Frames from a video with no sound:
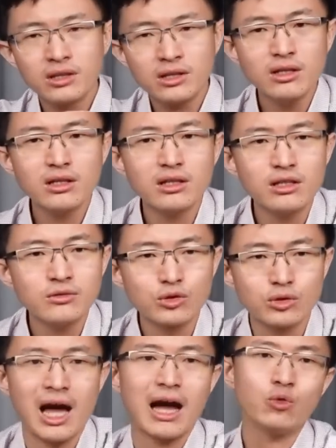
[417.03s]
第二呢，
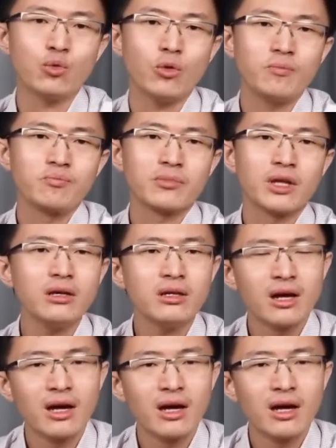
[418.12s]
就是韩国，哎，